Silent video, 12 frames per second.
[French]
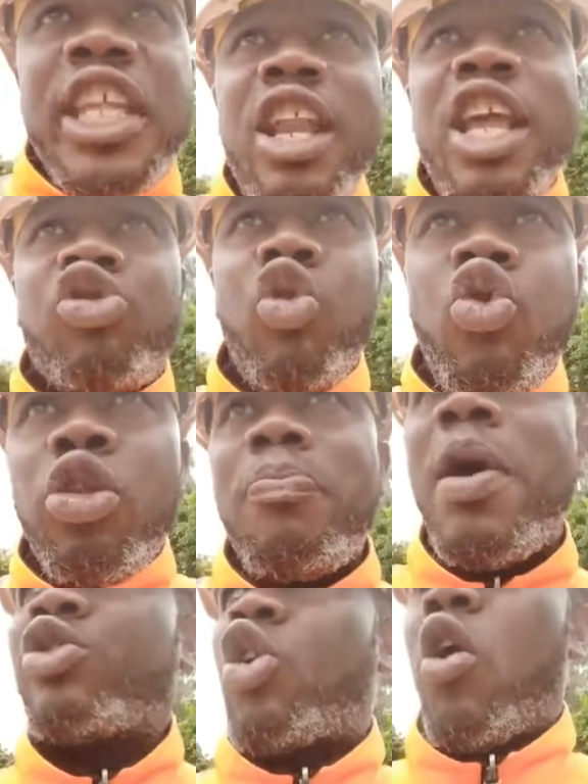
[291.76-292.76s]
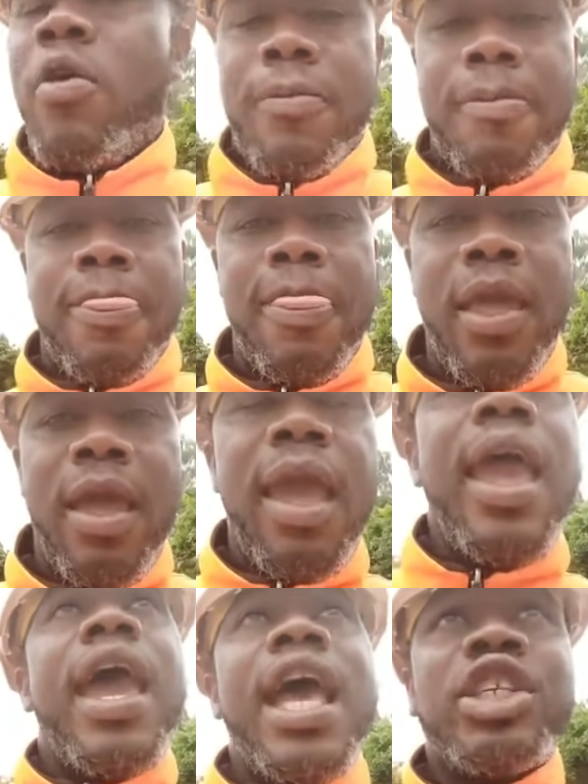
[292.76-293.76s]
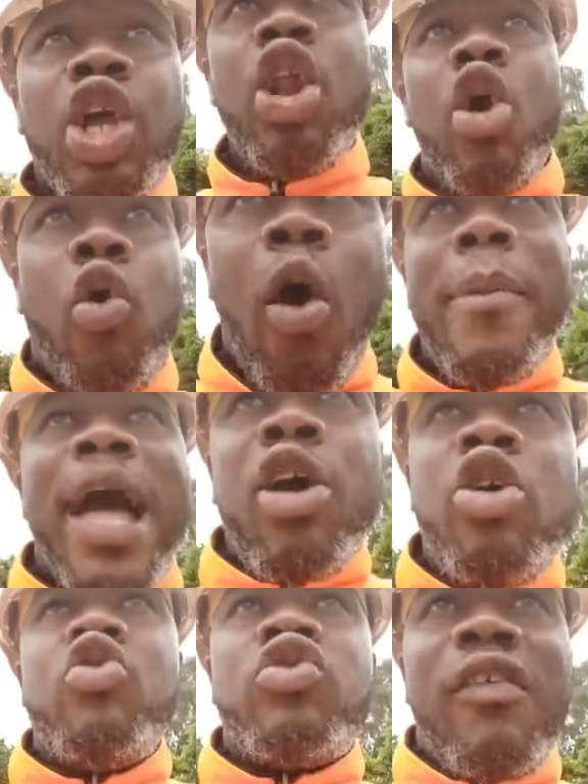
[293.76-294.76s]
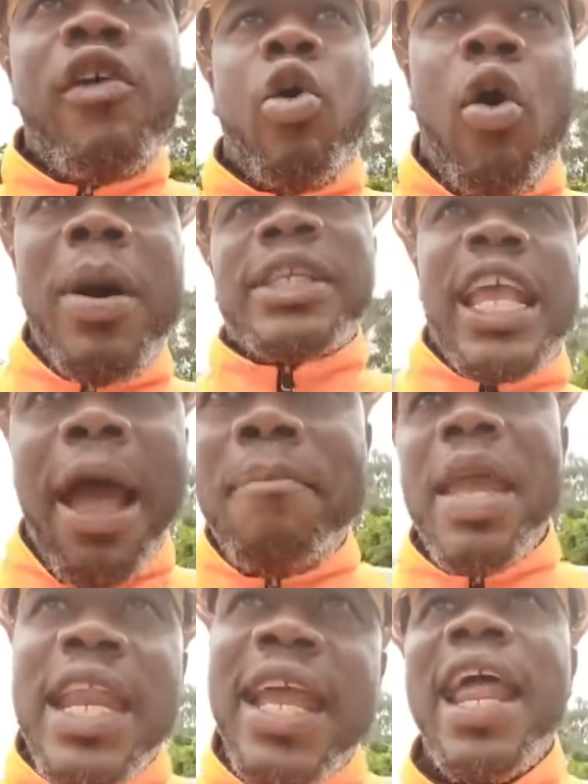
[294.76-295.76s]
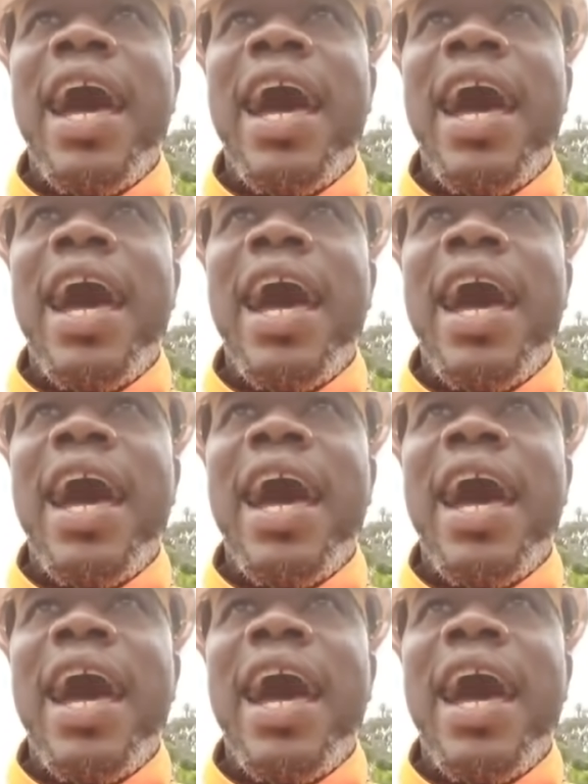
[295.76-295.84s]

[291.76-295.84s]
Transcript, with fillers: et tout notre mentor. Est-ce que le combat que nous avons commencé à mener là,